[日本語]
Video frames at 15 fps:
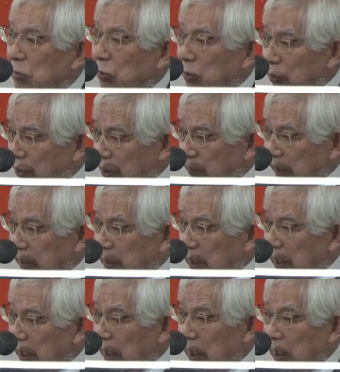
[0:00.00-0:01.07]
ジョイントしまし
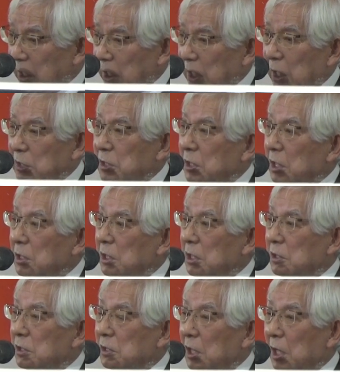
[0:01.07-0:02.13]
てあちらで
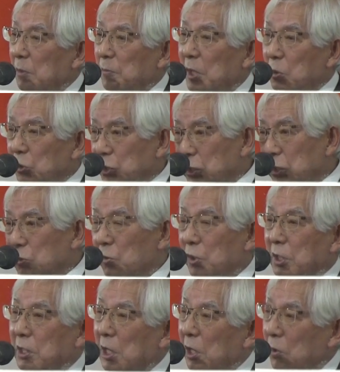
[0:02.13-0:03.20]
ですね目の手術
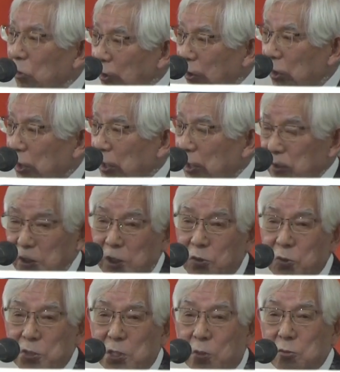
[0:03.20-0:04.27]
の機会を
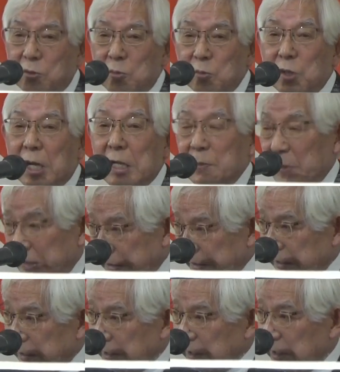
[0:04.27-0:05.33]
提供したこともあります